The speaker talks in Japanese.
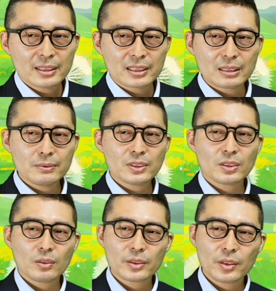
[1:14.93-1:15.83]
事務
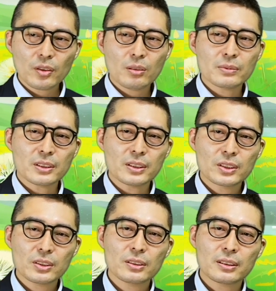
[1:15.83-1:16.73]
所の業務に
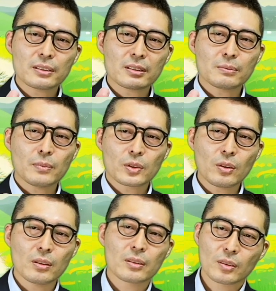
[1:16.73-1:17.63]
従事する
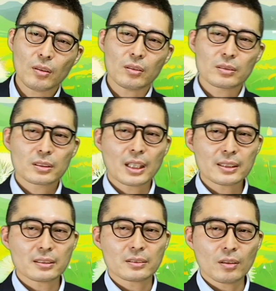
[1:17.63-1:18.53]
者の
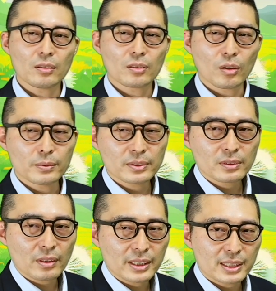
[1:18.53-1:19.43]
数の5分
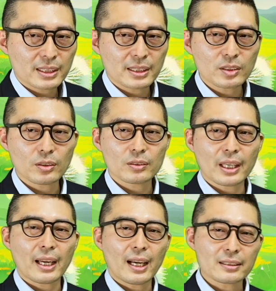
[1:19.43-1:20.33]
の1以上
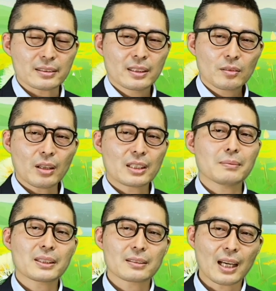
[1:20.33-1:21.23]
であるとあり
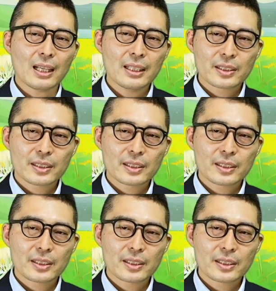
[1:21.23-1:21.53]
ますが、